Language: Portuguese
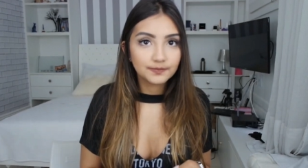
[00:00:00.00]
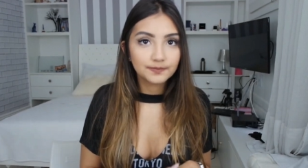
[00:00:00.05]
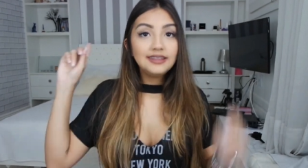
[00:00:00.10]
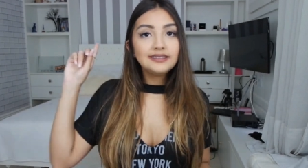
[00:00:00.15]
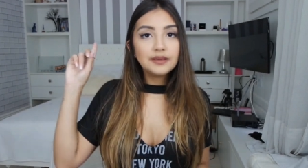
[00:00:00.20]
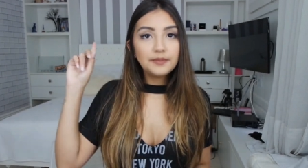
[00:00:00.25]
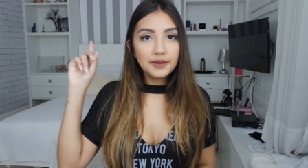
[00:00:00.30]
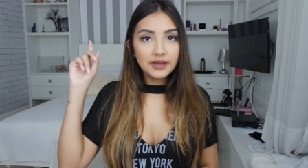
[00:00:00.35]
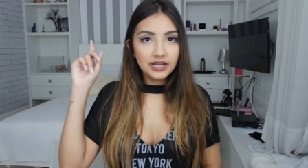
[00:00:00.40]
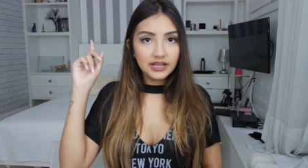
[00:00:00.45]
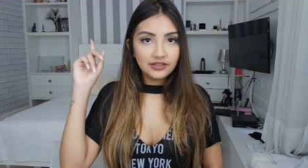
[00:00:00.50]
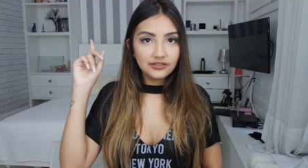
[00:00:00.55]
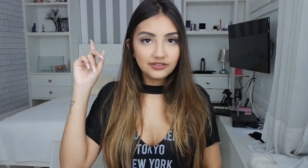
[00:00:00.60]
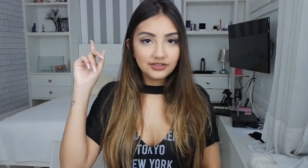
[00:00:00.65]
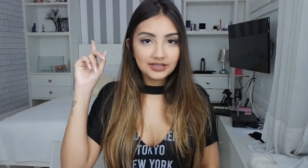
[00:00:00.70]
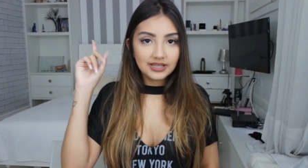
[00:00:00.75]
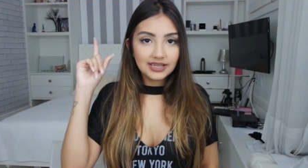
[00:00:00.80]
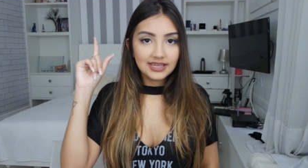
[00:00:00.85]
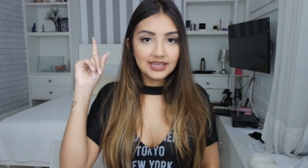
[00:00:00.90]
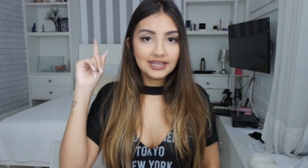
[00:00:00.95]
Dessa
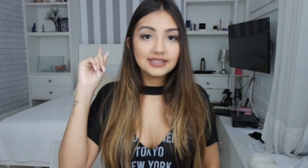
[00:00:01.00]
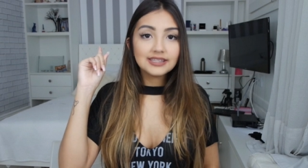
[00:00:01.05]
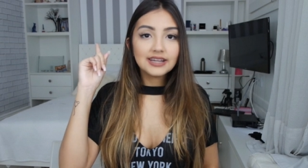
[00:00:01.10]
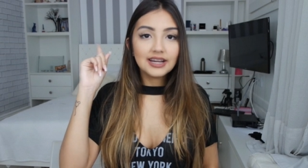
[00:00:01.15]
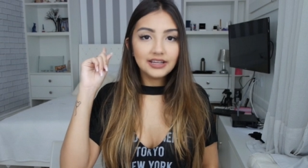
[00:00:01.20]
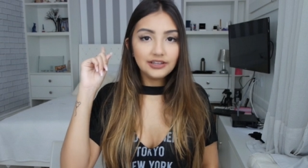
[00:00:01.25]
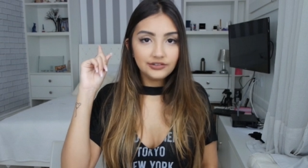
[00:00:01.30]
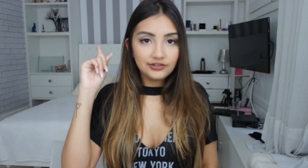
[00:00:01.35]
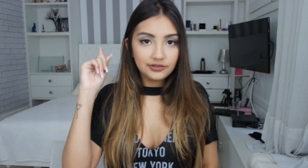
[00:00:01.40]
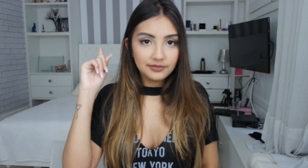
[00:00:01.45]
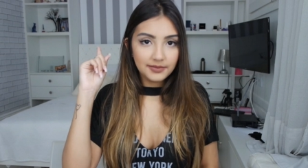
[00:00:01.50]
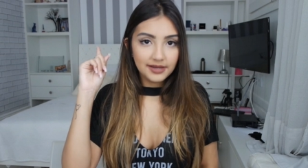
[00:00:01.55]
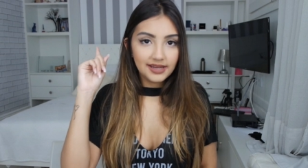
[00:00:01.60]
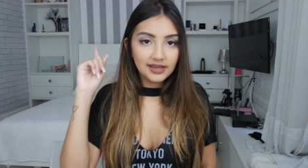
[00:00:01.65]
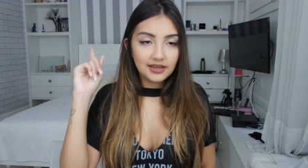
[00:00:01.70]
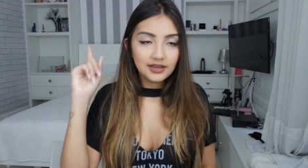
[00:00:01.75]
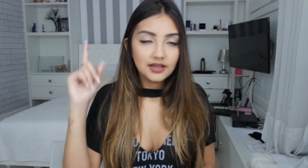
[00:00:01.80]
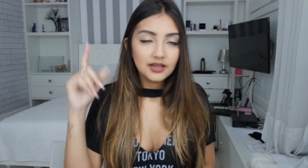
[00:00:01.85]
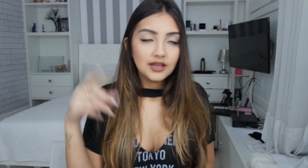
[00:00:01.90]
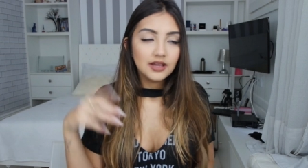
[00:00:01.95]
parede que tá aqui atrás de
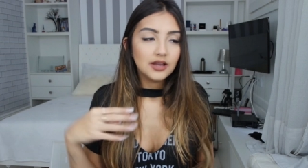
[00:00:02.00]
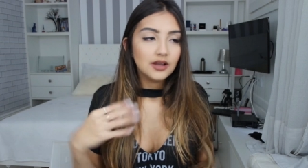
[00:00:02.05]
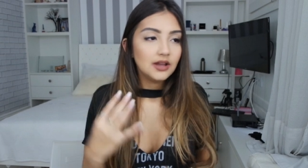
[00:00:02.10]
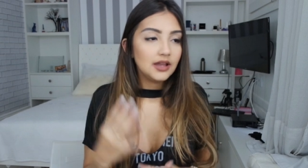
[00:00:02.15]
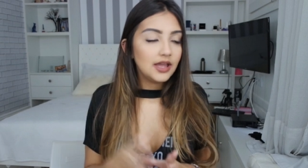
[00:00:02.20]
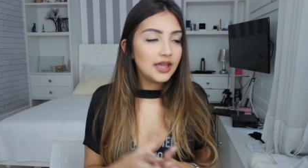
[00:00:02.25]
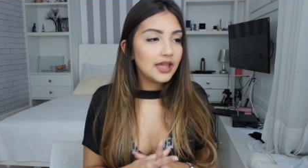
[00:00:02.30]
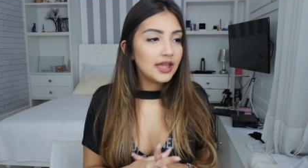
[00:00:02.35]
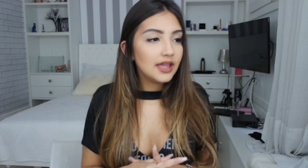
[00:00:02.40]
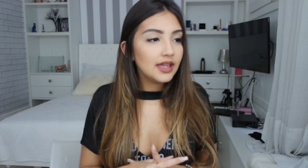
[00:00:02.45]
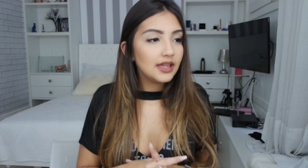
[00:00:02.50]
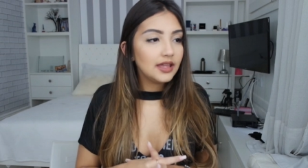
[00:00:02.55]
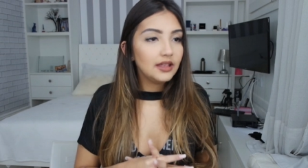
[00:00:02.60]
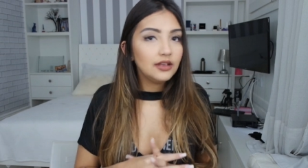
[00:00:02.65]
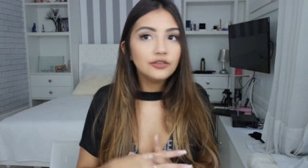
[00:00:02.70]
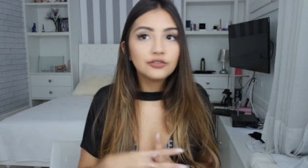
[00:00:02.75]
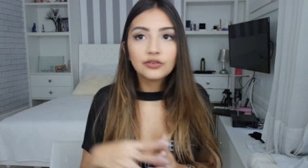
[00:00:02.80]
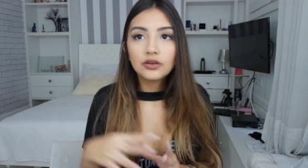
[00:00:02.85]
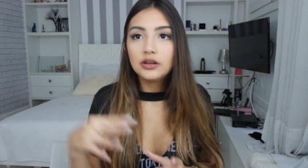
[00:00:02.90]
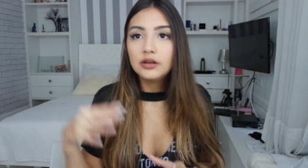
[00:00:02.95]
mim,
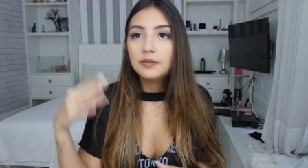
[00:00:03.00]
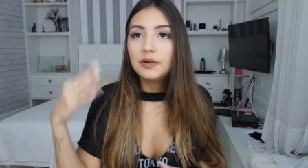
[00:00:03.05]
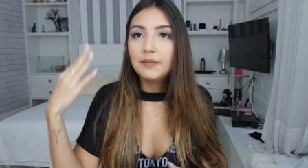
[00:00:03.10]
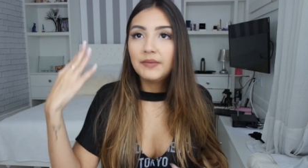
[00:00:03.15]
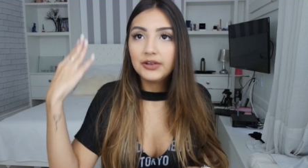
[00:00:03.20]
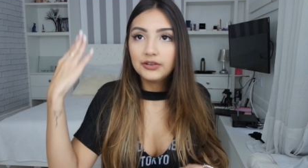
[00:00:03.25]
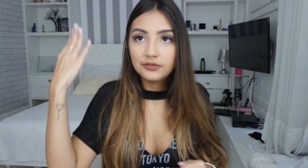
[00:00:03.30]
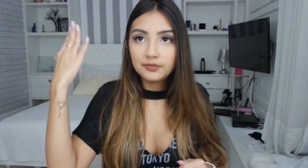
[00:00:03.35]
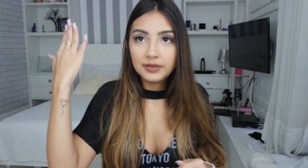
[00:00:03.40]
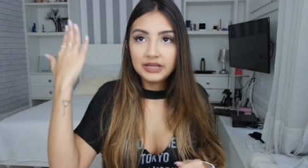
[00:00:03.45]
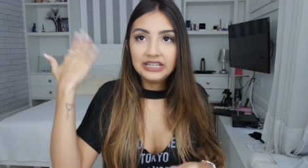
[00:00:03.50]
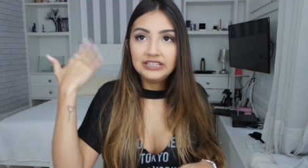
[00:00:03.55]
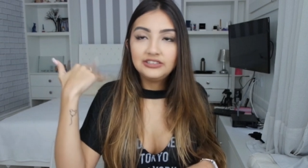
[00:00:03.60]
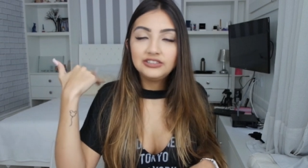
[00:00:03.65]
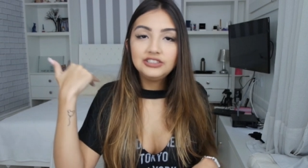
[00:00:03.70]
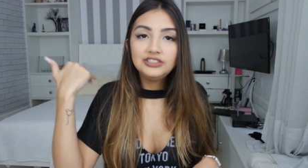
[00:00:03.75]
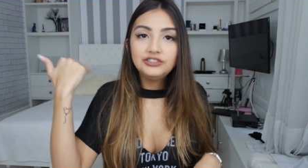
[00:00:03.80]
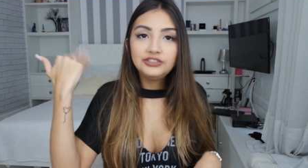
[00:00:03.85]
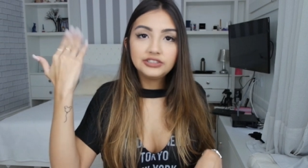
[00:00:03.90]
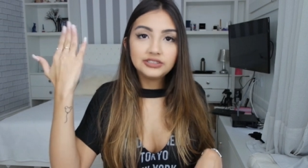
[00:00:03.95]
é, eu escolhi um papel de
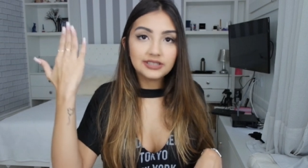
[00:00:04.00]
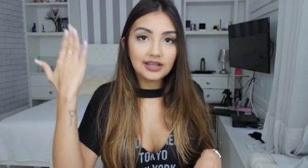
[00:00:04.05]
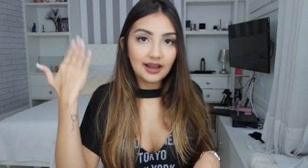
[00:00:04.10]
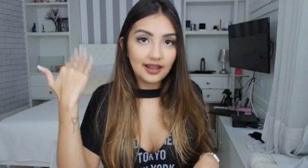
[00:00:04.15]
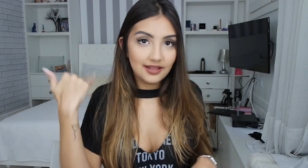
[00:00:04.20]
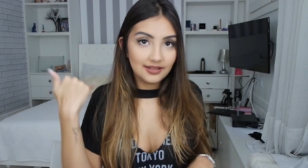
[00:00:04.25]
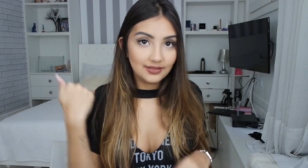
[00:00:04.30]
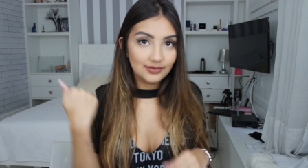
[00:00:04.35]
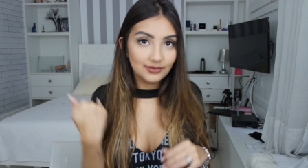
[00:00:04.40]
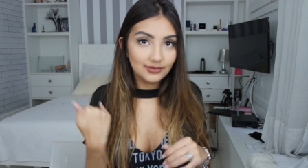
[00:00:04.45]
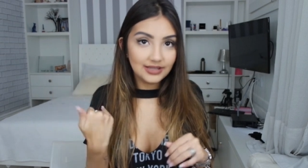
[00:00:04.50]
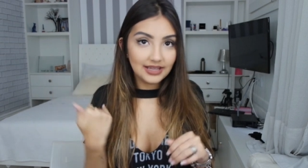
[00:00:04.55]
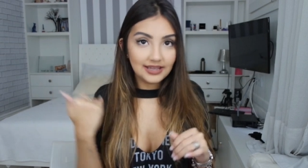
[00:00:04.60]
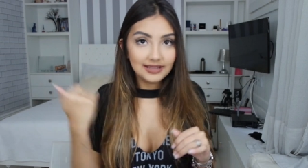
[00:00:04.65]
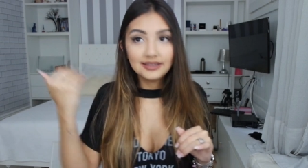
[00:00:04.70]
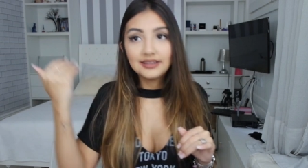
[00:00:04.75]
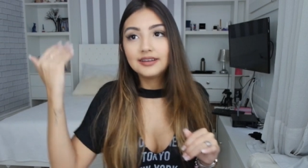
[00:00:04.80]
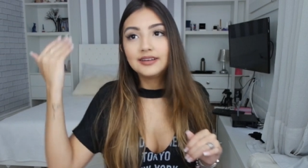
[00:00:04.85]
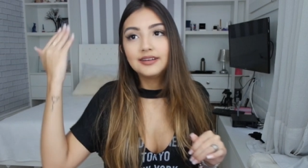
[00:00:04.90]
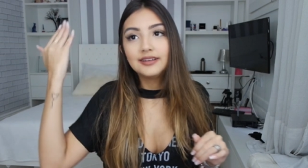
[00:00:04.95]
parede listrado,
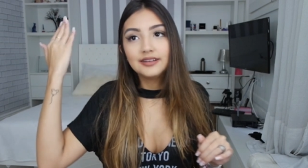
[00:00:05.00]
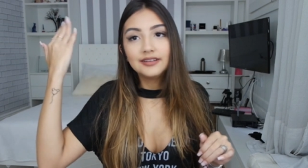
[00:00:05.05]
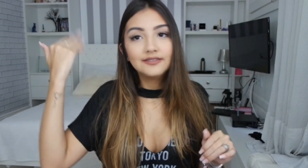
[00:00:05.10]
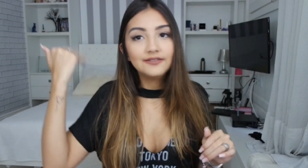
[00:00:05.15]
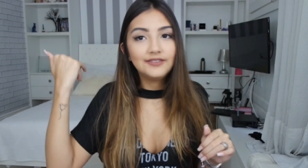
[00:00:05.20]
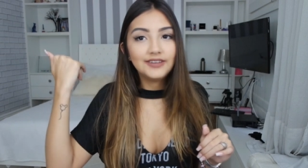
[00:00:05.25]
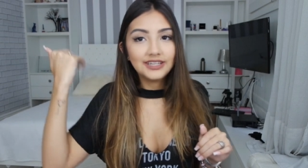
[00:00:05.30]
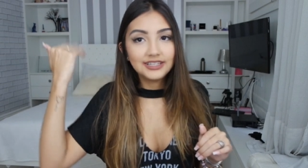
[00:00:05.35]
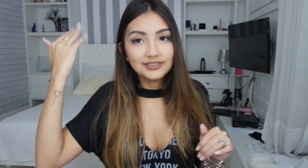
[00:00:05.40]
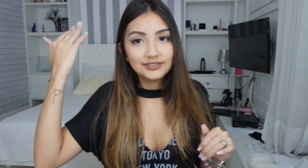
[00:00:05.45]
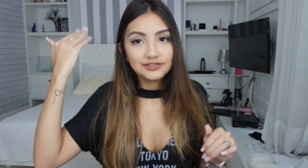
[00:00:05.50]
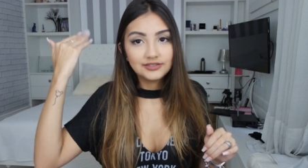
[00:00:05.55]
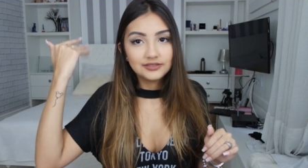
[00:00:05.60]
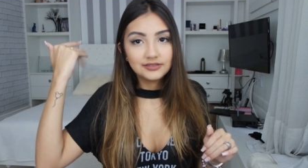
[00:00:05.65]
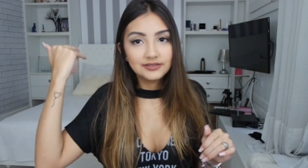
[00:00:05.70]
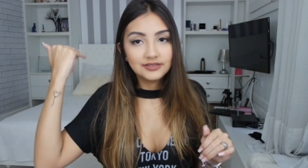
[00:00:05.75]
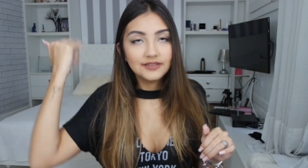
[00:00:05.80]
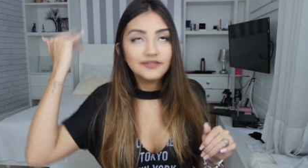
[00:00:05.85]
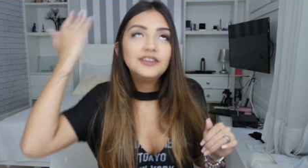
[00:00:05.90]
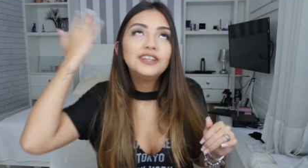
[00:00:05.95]
né, na, ver,
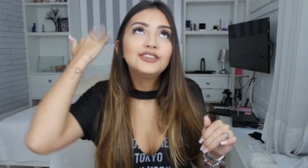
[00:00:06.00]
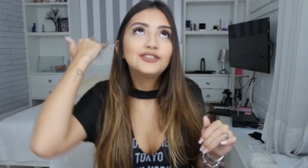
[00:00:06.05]
na